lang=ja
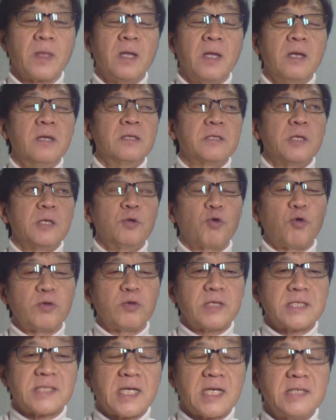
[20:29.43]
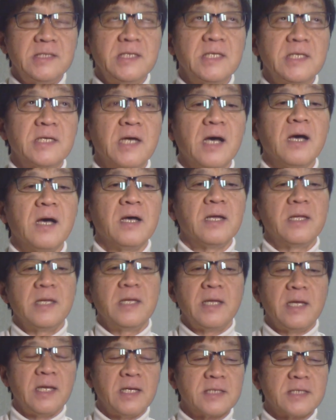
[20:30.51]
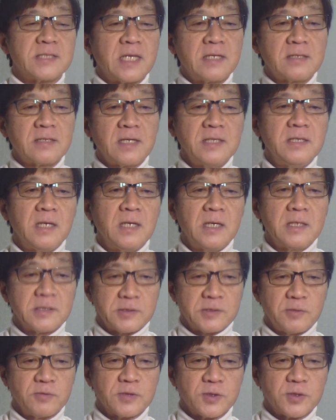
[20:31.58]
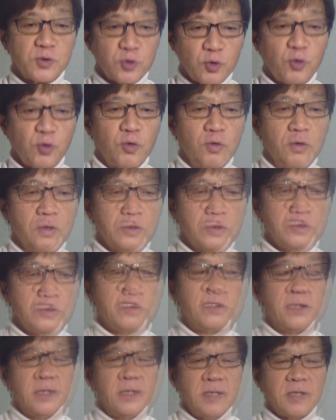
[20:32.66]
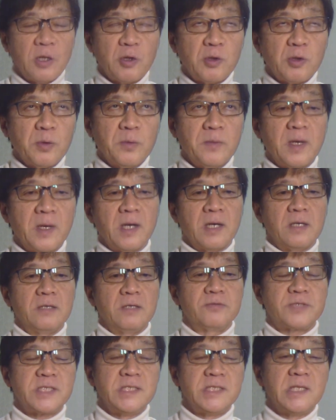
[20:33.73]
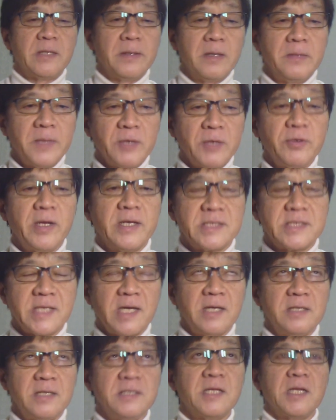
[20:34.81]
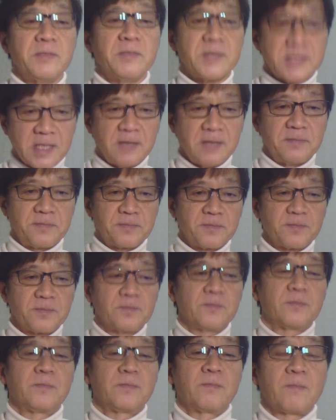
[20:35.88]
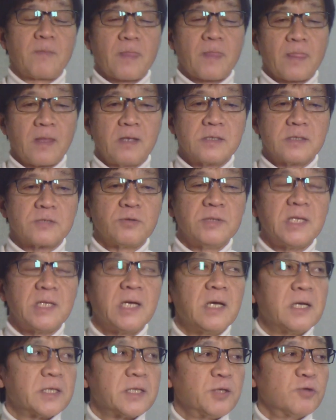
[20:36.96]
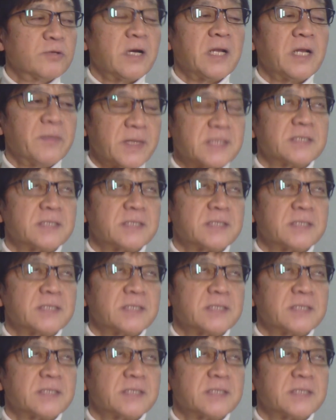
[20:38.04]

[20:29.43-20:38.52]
で残った3人が、えー、再開争いをするということでなんともまあ不思議な巡り合わせになりましたそんな記憶があります